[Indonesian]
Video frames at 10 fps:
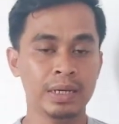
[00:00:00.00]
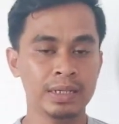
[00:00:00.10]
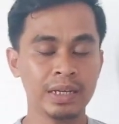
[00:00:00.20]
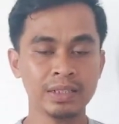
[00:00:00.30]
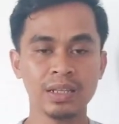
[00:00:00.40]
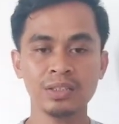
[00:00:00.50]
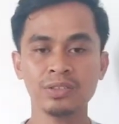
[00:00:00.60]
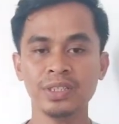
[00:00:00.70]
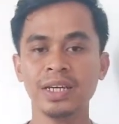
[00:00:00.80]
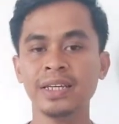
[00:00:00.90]
Yang
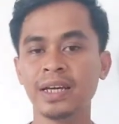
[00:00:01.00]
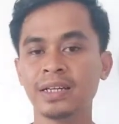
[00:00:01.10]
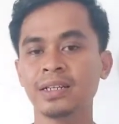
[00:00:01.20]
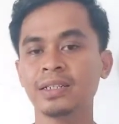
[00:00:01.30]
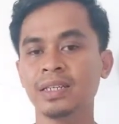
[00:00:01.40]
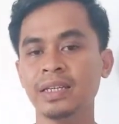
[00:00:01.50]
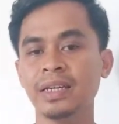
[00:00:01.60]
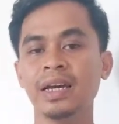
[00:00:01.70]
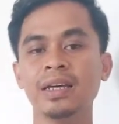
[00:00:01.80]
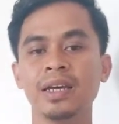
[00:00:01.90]
selanjutnya yang
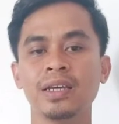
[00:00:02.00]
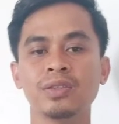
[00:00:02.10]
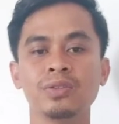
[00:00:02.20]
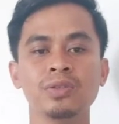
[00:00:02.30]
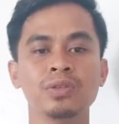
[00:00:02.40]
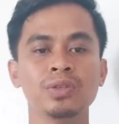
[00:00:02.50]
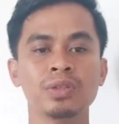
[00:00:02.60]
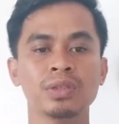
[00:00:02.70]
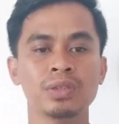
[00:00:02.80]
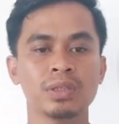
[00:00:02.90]
ketiga yaitu
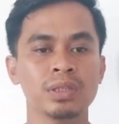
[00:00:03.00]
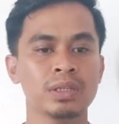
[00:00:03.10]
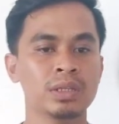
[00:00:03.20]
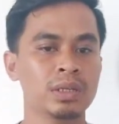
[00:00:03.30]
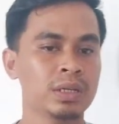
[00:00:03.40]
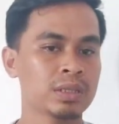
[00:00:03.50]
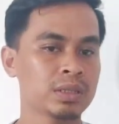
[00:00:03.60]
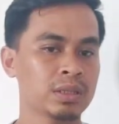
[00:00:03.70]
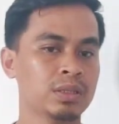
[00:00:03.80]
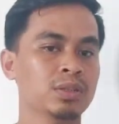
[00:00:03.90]

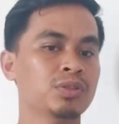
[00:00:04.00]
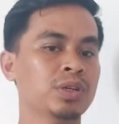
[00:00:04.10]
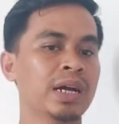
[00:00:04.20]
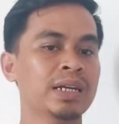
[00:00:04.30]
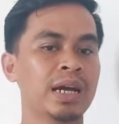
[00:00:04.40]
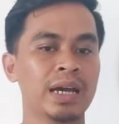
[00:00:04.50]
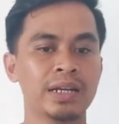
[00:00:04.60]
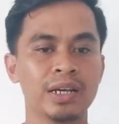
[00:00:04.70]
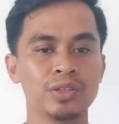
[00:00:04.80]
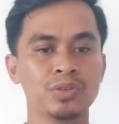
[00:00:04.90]
tentukan
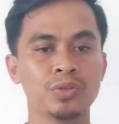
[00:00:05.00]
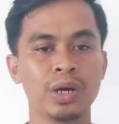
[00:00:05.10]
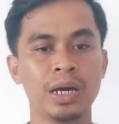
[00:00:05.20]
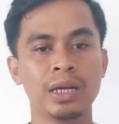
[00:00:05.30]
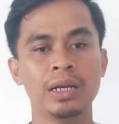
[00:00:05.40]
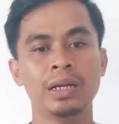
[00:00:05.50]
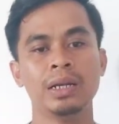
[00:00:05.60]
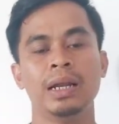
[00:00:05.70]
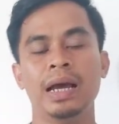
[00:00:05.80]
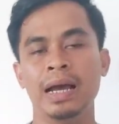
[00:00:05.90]
harga jual
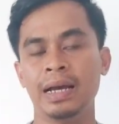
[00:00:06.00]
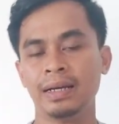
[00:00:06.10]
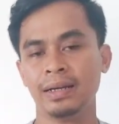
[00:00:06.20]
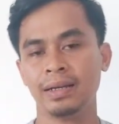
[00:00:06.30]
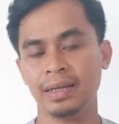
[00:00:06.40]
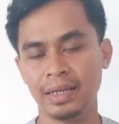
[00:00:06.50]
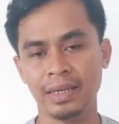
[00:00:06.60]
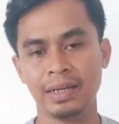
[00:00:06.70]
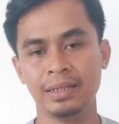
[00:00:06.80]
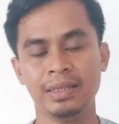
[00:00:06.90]

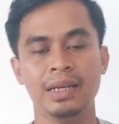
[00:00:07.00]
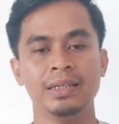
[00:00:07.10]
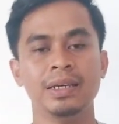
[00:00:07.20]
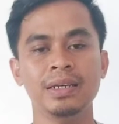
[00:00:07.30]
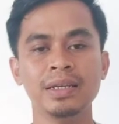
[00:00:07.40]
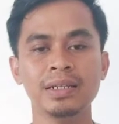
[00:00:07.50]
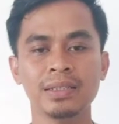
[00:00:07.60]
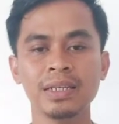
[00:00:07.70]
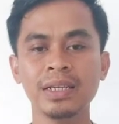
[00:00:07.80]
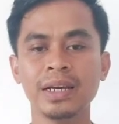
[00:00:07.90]
akhir. Nah, jadi
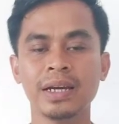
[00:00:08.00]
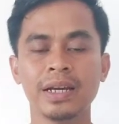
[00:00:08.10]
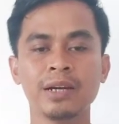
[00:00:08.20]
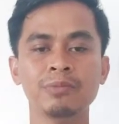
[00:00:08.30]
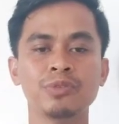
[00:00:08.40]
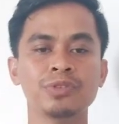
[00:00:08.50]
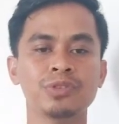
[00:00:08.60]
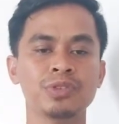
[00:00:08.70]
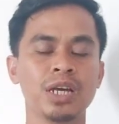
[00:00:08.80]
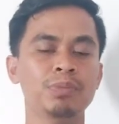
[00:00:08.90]
ketika kamu
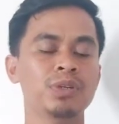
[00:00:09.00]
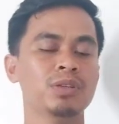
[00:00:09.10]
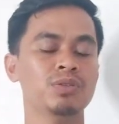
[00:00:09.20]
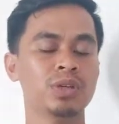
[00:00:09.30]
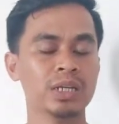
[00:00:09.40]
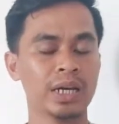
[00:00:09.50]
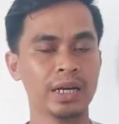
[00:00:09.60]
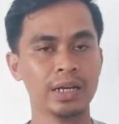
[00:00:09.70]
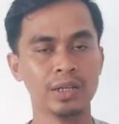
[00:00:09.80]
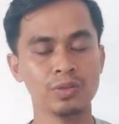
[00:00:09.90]
sudah menentukan
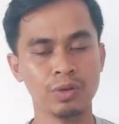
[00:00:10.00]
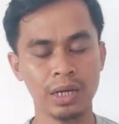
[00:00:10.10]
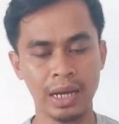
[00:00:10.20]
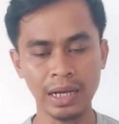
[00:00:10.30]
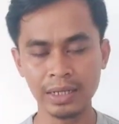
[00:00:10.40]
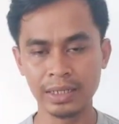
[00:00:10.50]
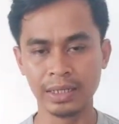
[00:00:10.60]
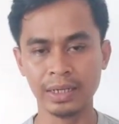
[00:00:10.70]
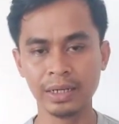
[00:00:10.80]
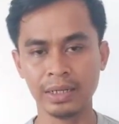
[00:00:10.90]
harga jual
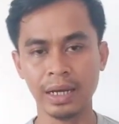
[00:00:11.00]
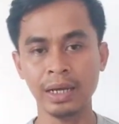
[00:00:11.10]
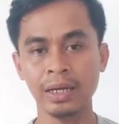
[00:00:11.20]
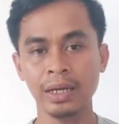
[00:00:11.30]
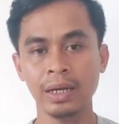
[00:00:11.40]
akhir ya